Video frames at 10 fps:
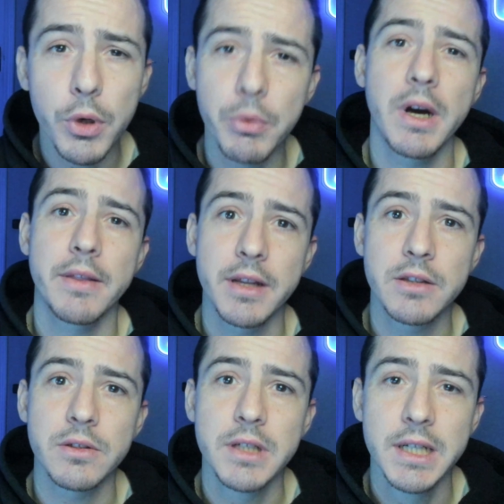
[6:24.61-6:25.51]
buen
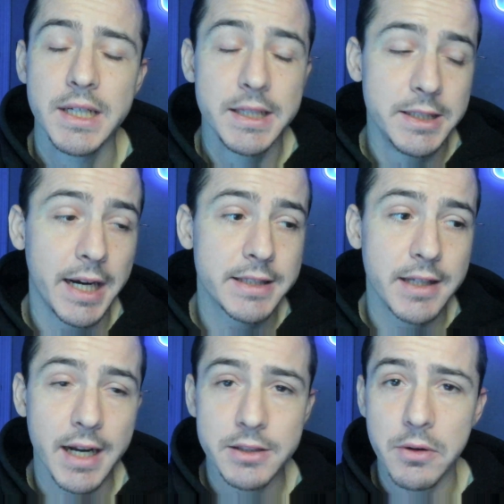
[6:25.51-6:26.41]
acierto. Y en este
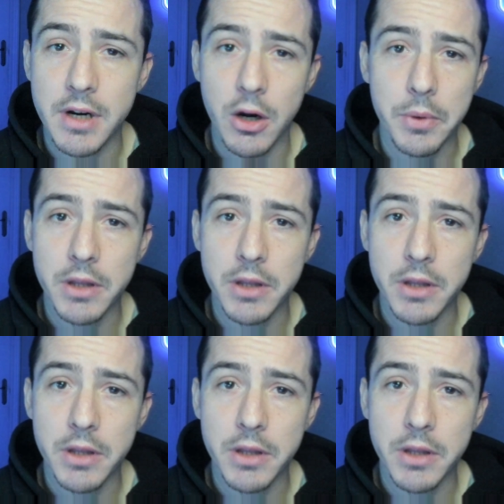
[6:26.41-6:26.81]
caso, el Real